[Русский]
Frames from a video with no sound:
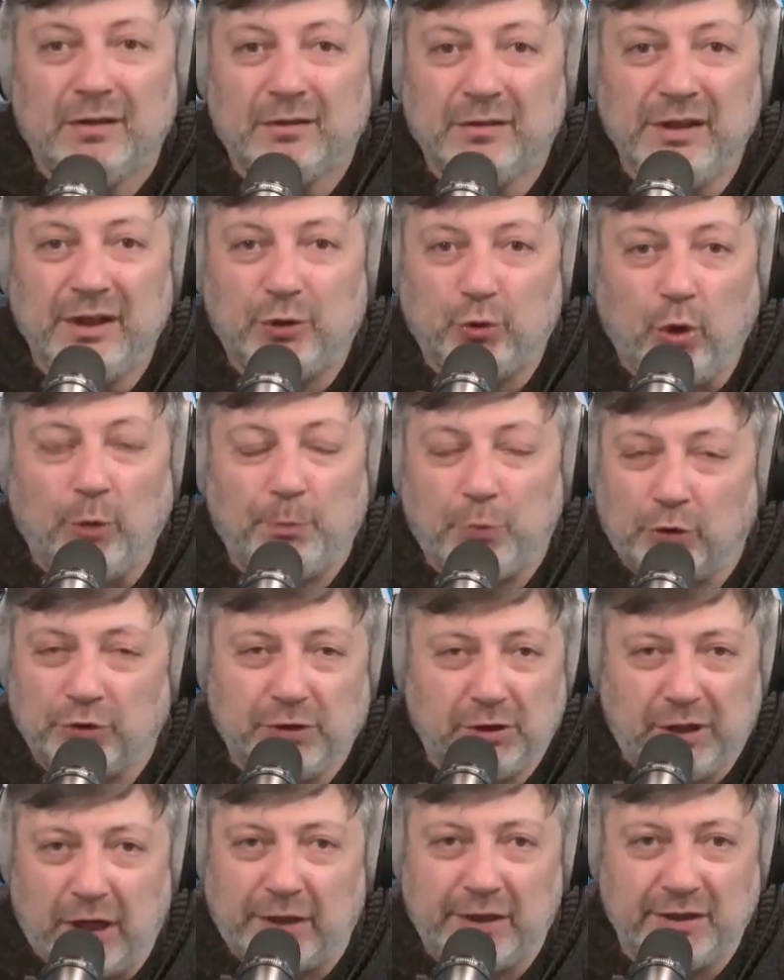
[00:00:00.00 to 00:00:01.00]
никто
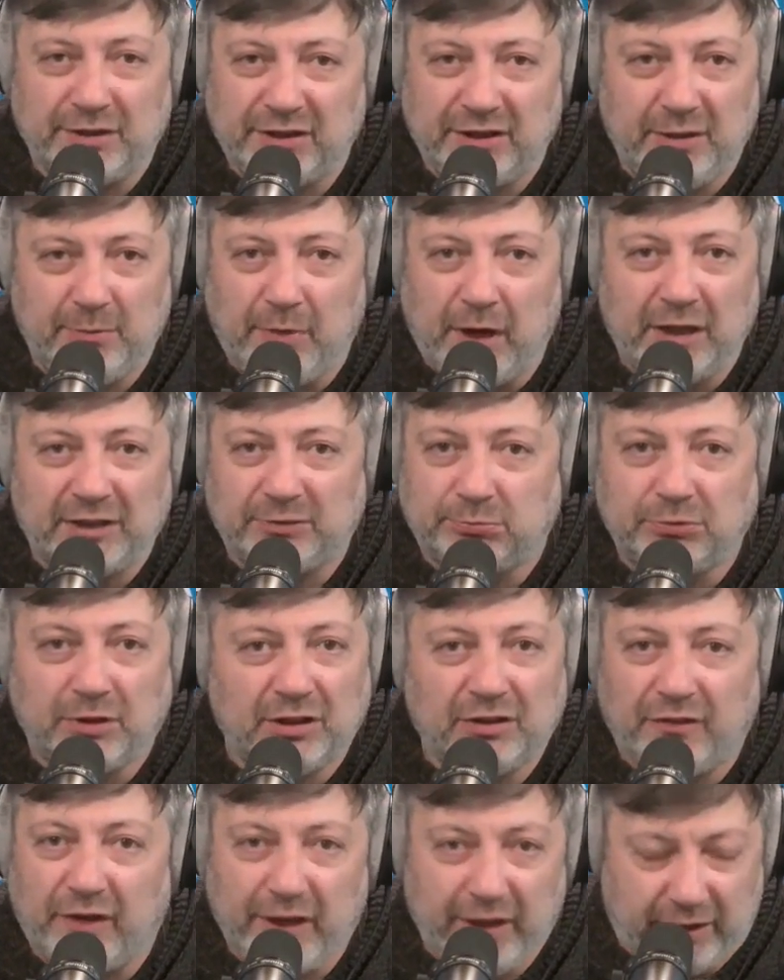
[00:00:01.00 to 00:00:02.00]
просто так не занимается
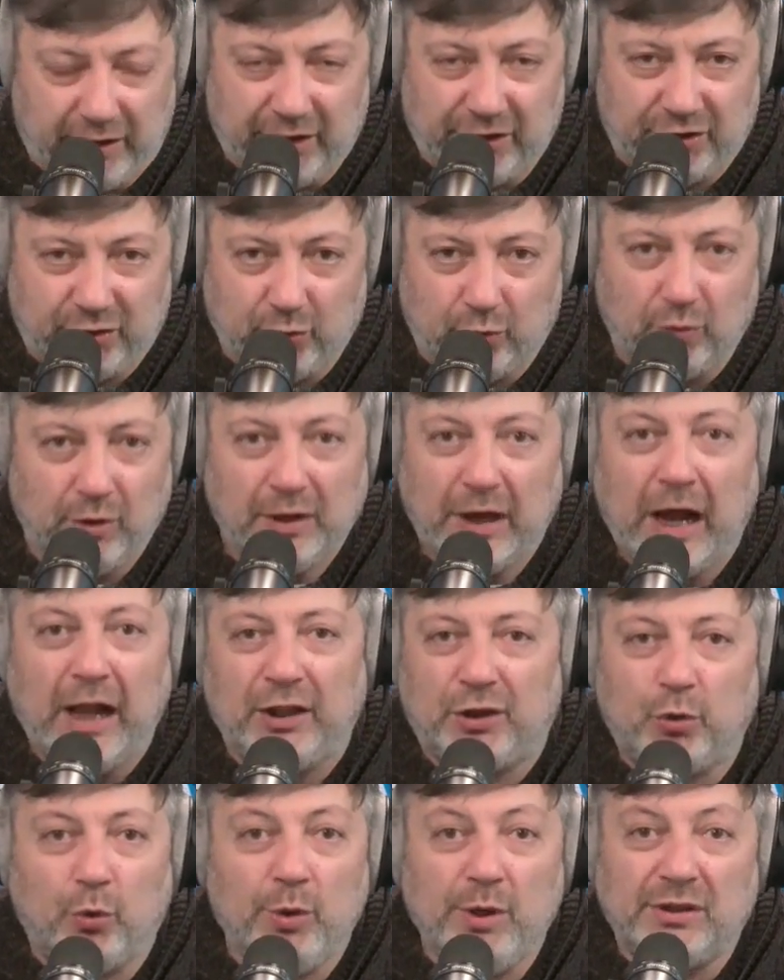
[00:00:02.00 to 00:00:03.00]
благотворительностью,
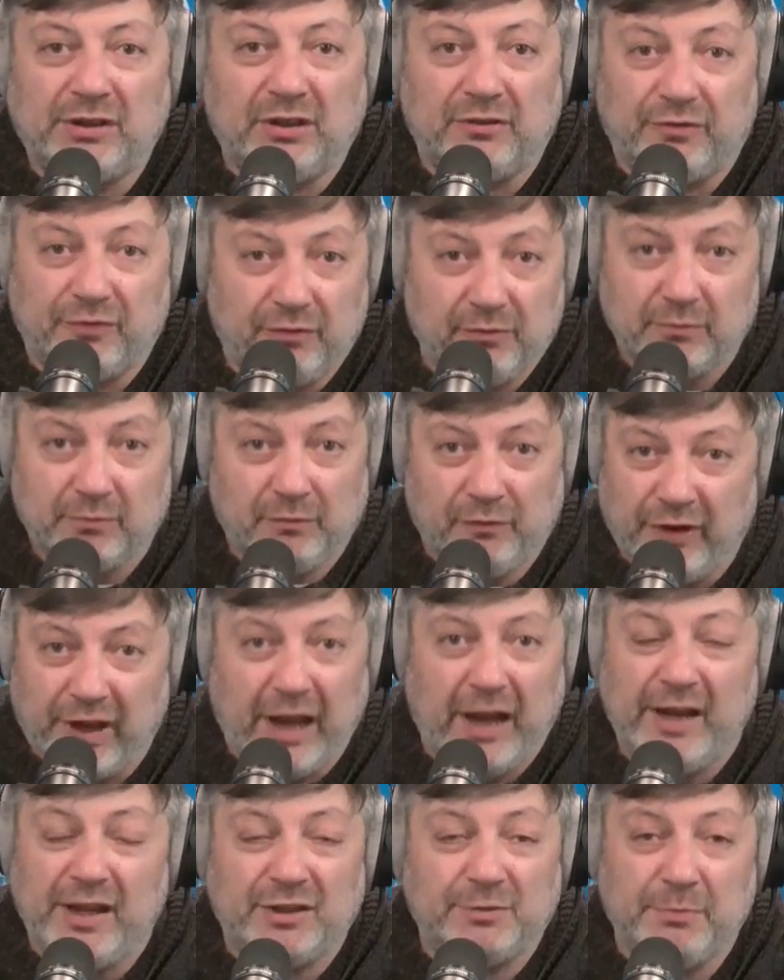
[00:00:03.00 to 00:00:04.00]
альтруистов в
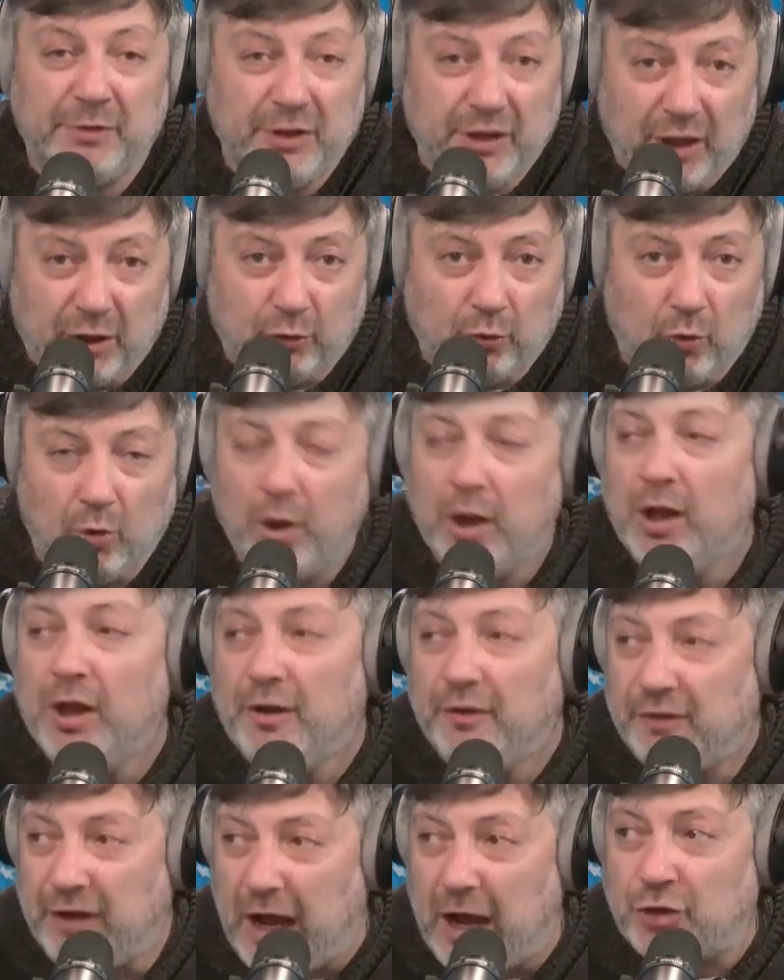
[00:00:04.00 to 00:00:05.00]
реализме нету,
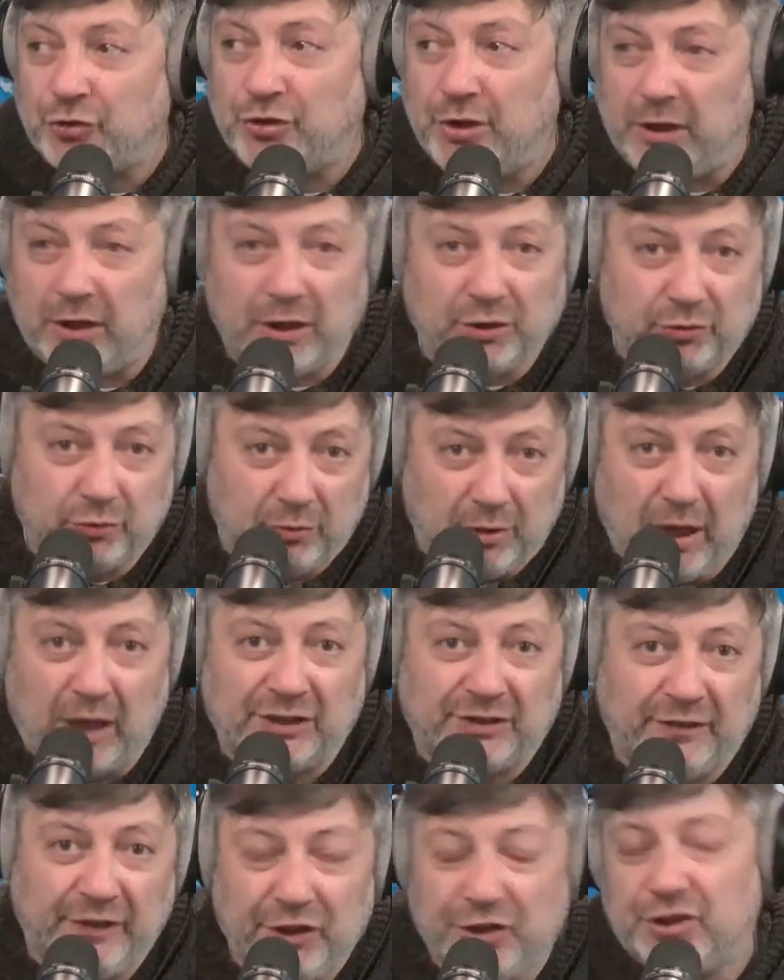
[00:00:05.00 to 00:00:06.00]
каждое
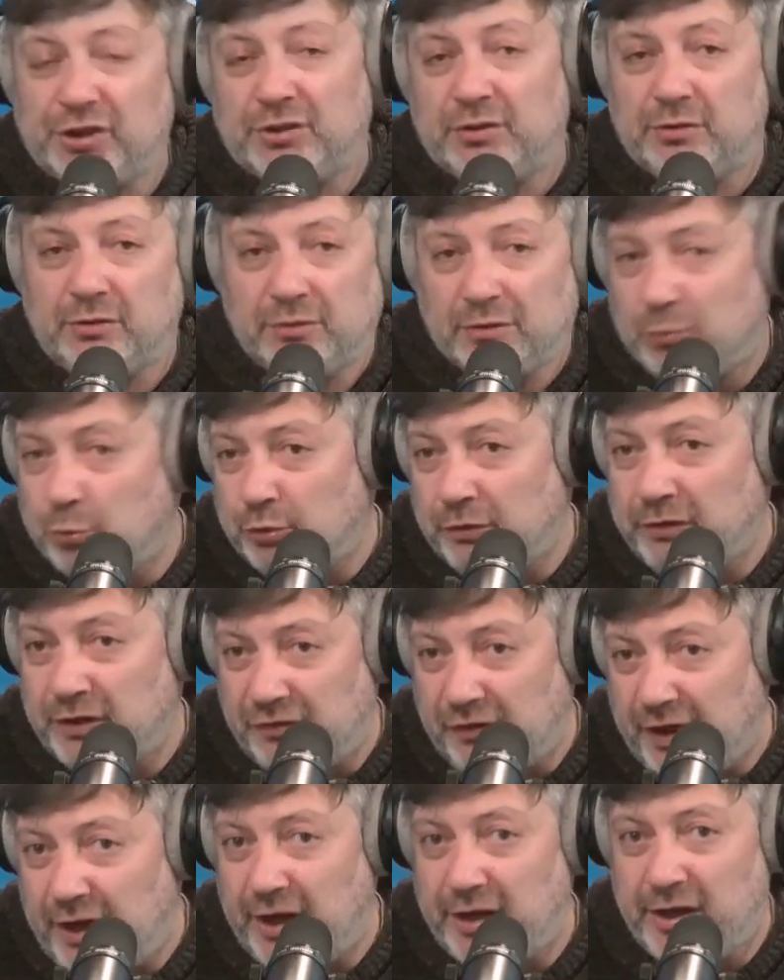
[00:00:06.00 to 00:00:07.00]
государство ищет
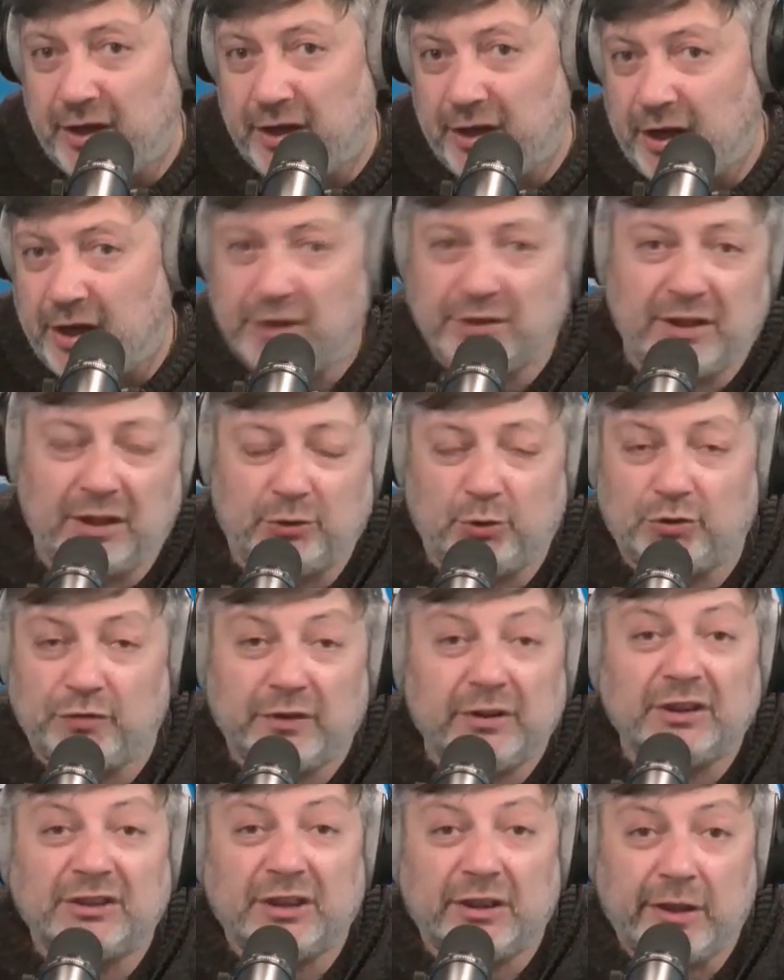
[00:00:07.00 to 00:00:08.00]
удовлетворение и реализацию
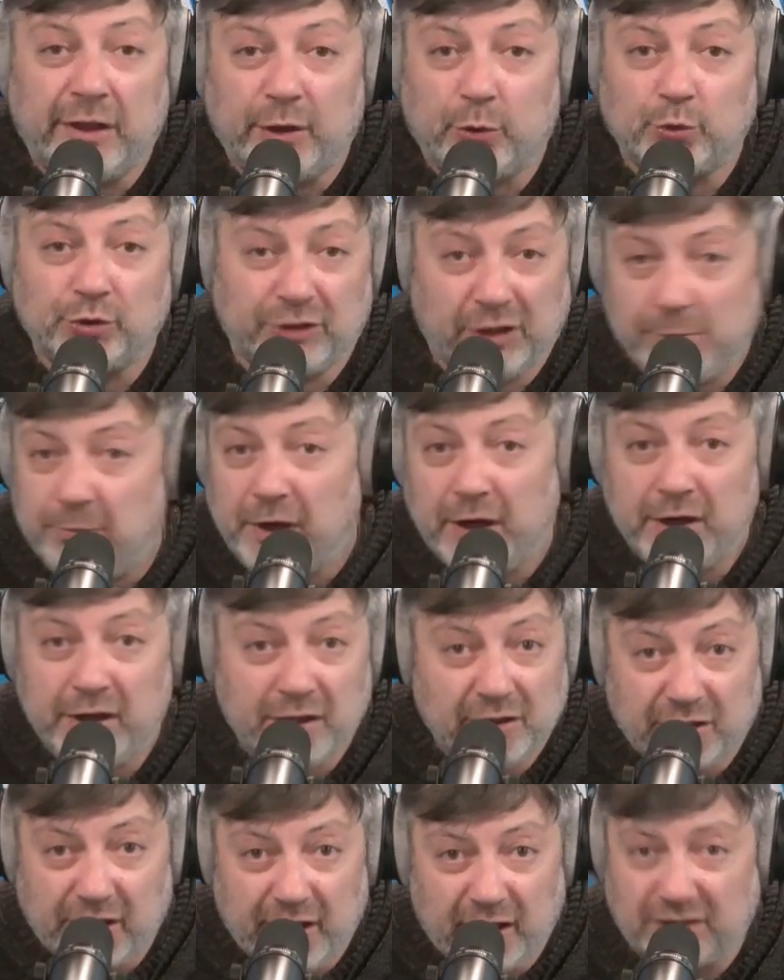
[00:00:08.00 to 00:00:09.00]
своих национальных устремлений и
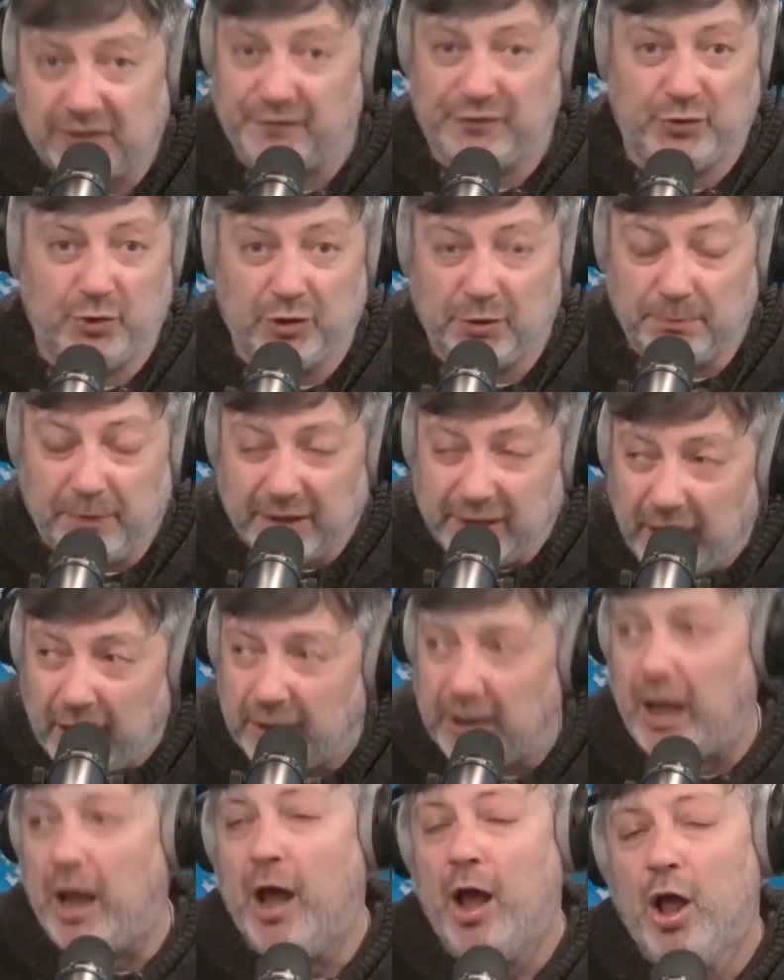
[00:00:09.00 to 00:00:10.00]
интересов, все это
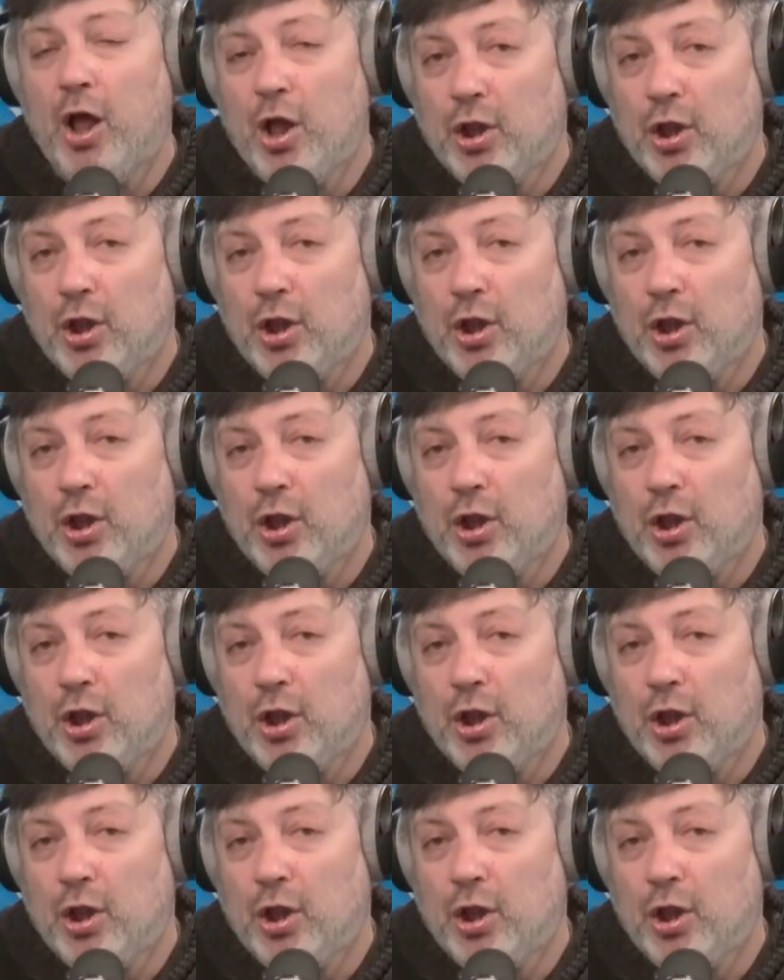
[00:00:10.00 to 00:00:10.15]
понятно,